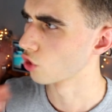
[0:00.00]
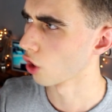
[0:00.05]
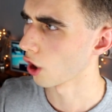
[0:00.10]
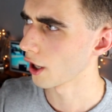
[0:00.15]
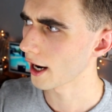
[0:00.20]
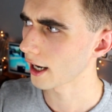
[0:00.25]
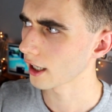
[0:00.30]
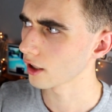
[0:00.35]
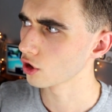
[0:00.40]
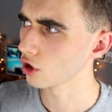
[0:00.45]
Co
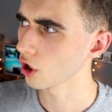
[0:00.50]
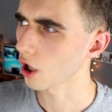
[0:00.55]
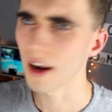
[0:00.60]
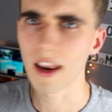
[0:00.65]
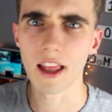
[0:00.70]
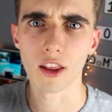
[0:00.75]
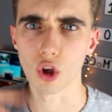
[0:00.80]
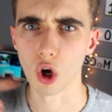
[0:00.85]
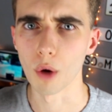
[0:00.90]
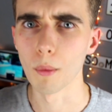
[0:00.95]
jak co,
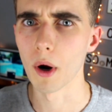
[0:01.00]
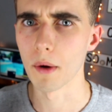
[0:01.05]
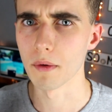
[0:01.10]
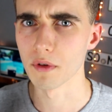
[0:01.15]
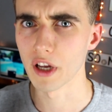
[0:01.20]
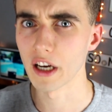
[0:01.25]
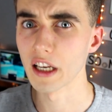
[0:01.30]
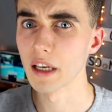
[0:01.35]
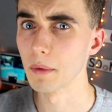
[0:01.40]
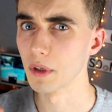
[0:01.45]
ale to moim
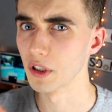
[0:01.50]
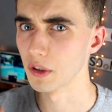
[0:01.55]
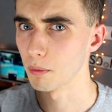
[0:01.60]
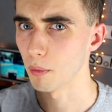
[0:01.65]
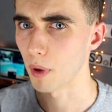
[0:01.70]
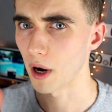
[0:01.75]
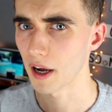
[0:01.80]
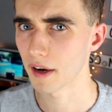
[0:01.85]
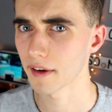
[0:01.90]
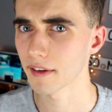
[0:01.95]
zdaniem jest
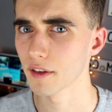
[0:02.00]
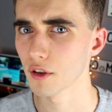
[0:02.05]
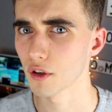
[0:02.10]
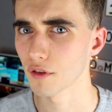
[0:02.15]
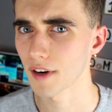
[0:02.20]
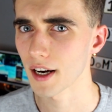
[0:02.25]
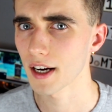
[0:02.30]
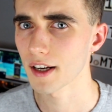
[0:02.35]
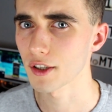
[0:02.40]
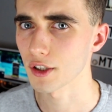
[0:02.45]
bardzo
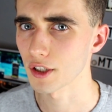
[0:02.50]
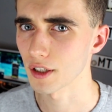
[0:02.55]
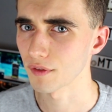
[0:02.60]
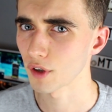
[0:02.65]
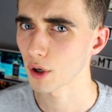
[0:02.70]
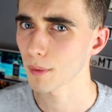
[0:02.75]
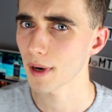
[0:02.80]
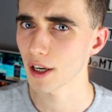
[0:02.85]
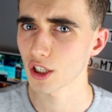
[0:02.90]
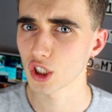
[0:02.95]
ważne.
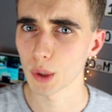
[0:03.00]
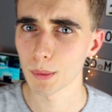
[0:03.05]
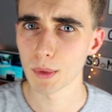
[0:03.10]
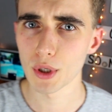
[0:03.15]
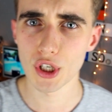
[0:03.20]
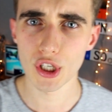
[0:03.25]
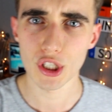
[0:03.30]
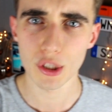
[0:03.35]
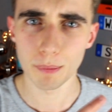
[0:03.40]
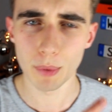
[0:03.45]
Wyobraź sobie,
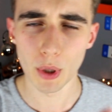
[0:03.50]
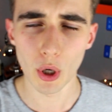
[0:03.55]
że jest